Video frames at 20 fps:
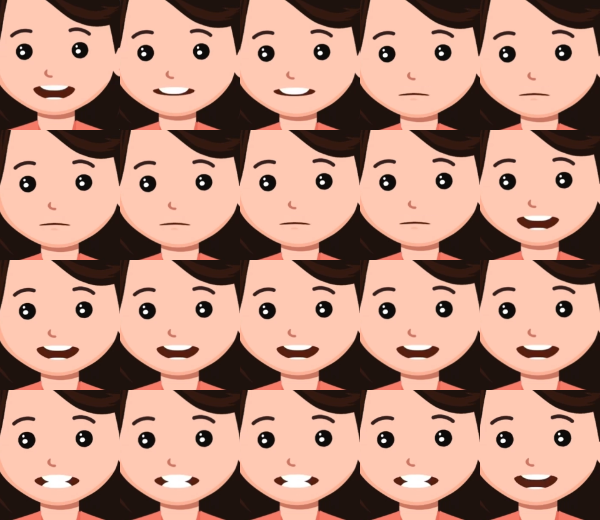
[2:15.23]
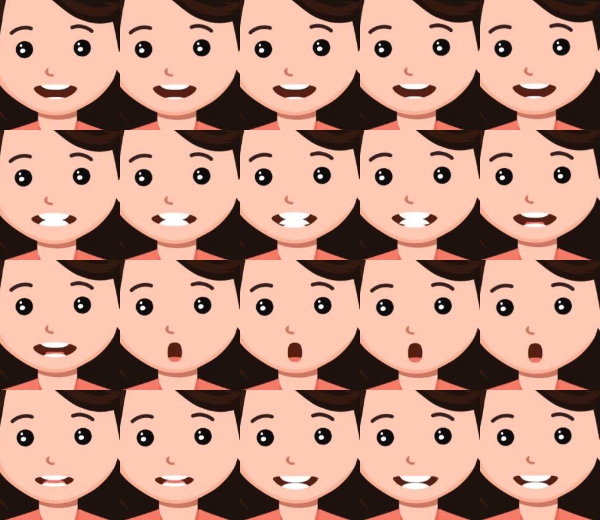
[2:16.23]
menjadi saksi kehancuran
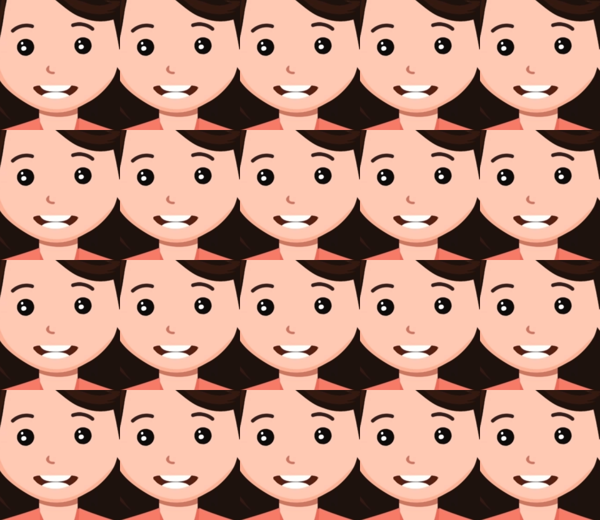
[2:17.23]
Yerusalem.